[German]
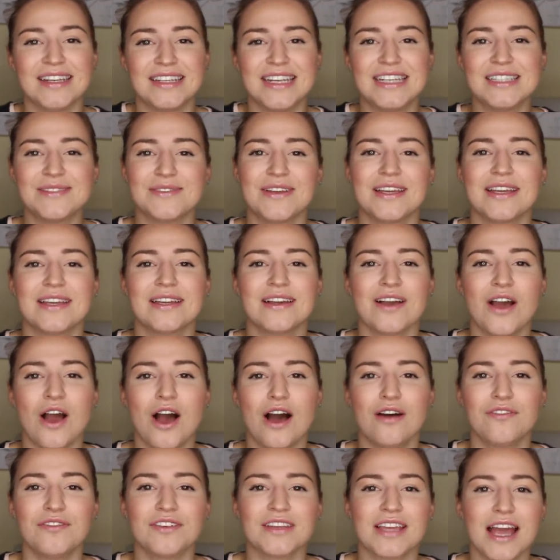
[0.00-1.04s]
Deswegen
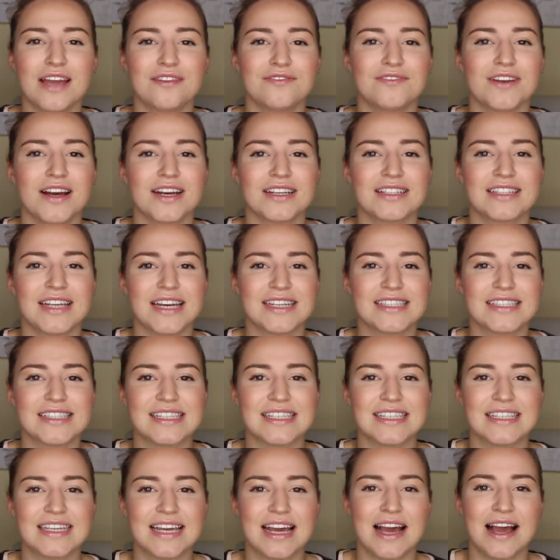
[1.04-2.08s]
hoffe ich einfach, dass
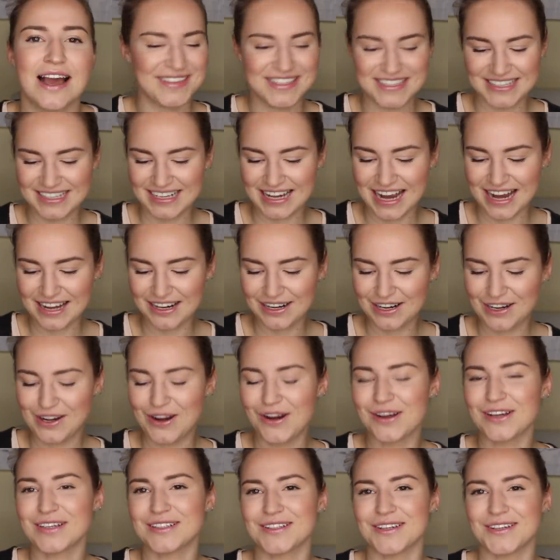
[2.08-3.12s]
ihr diese kleine
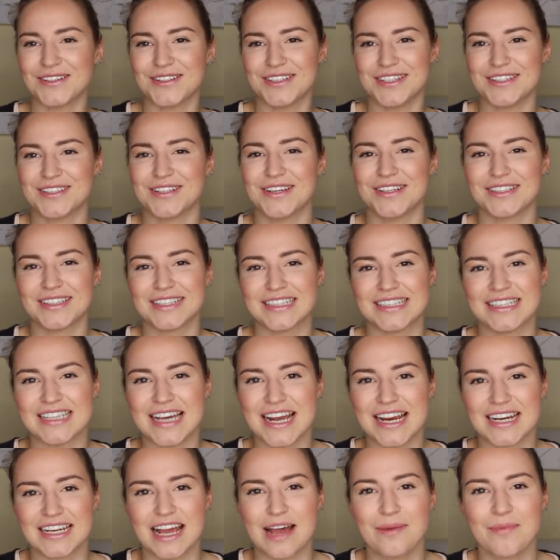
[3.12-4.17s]
Glocke drückt, die ich euch
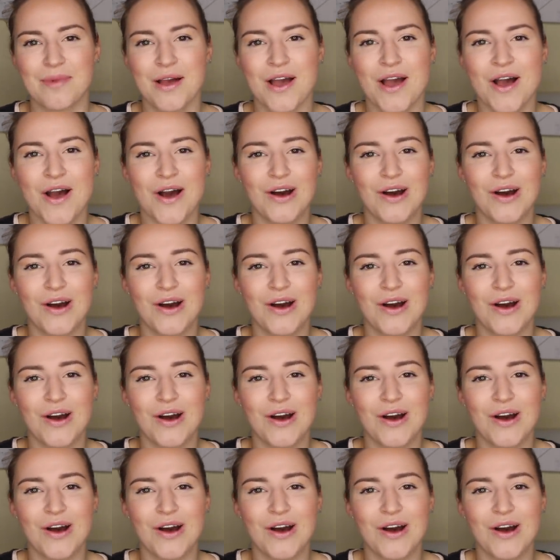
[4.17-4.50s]
gezeigt habe.